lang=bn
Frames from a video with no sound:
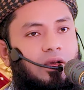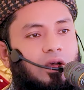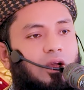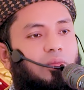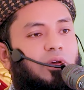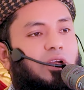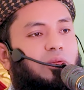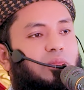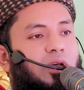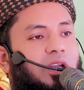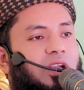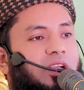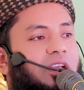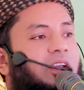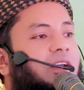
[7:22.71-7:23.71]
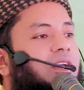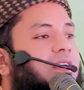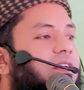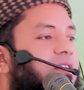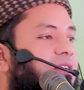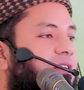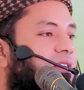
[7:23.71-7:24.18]
কামার মানে কি
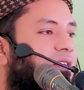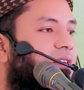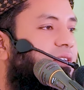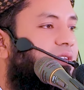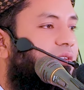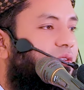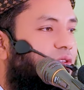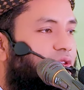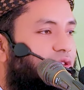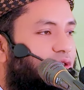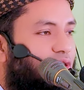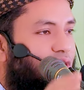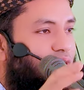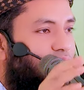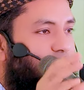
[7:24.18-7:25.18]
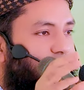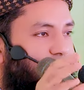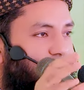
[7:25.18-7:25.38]
চন্দ্র